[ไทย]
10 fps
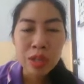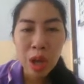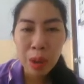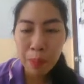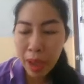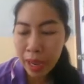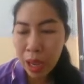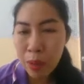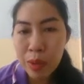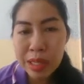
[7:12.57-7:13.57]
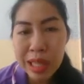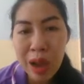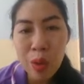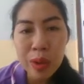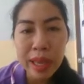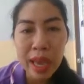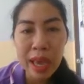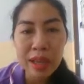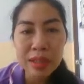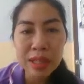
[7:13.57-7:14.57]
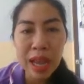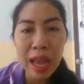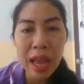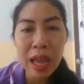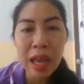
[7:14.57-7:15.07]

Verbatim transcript: ต่อไปคำว่าเตาแก๊สค่ะ